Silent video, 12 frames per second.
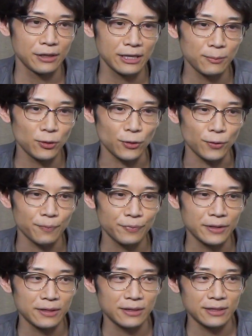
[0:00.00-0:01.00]
でも
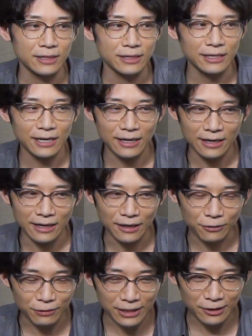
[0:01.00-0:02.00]
いや
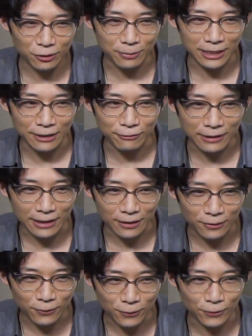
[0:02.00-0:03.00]
agree の場合は
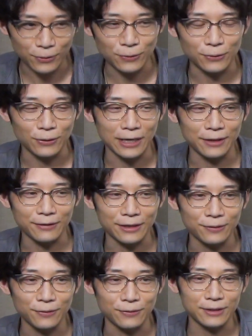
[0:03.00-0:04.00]
こういうのがある
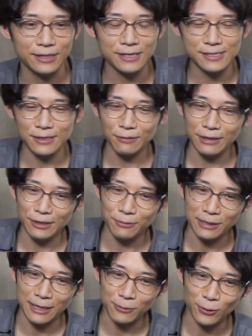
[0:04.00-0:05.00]
けど disagree の
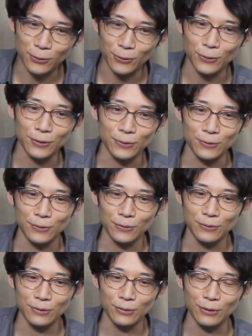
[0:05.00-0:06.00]
場合もこういう
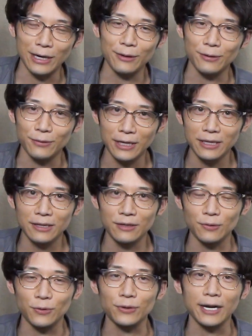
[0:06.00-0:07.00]
のがあるよねっ
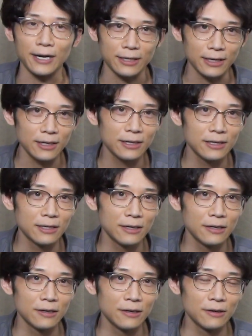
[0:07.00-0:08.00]
ていう答え方
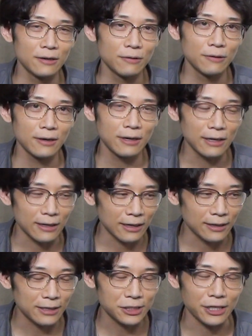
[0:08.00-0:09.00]
が
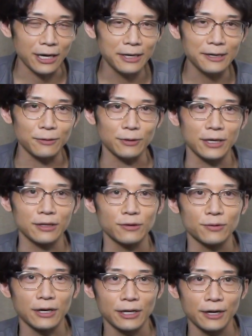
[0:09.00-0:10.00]
果たしてありなのかって
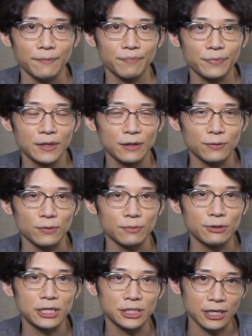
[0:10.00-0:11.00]
いうのがね結構
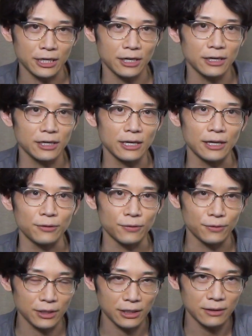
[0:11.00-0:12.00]
昔からあ
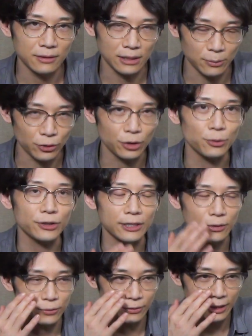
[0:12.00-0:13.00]
の疑問に思って
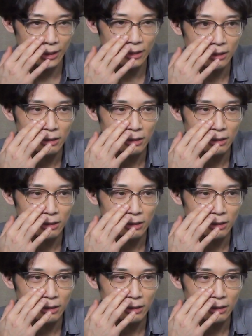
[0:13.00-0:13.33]
たことで